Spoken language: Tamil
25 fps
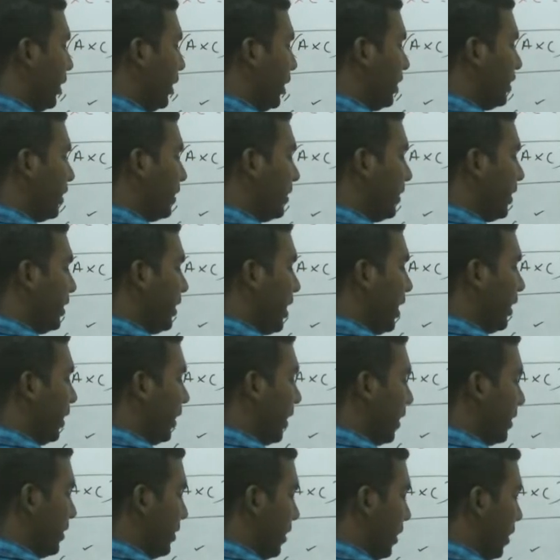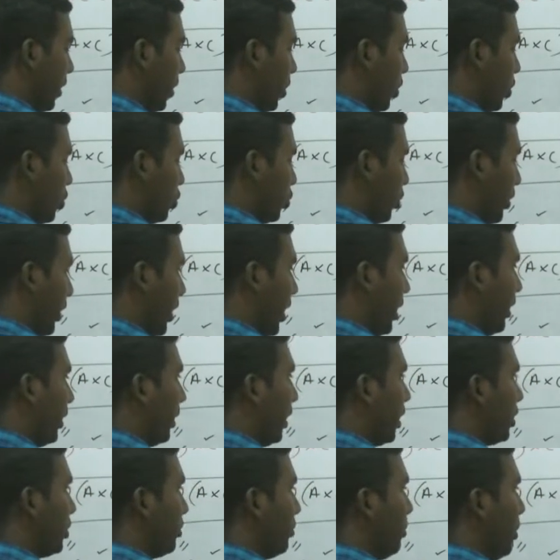இன்டர்செக்ஷன் ஏ கிராஸ் சி ஸோ ஏ
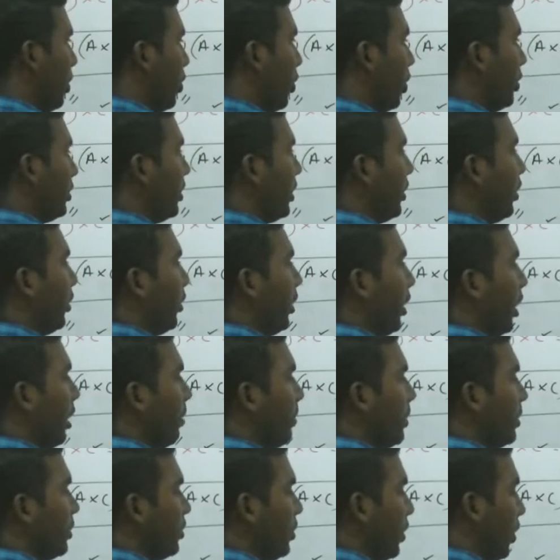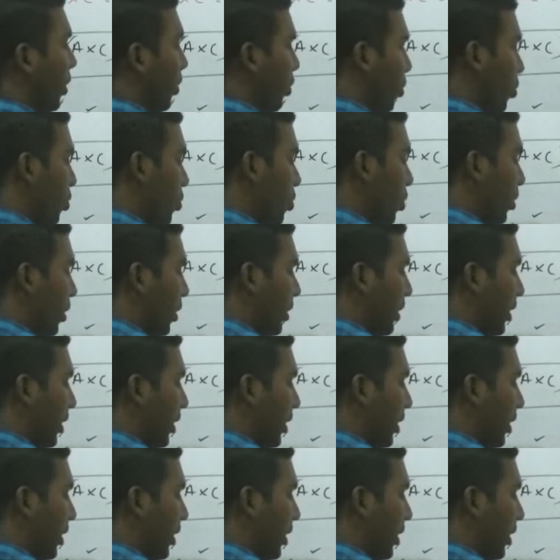கிராஸ் பியோட செட்டோட எலமெண்ட்ஸ் தெரியும்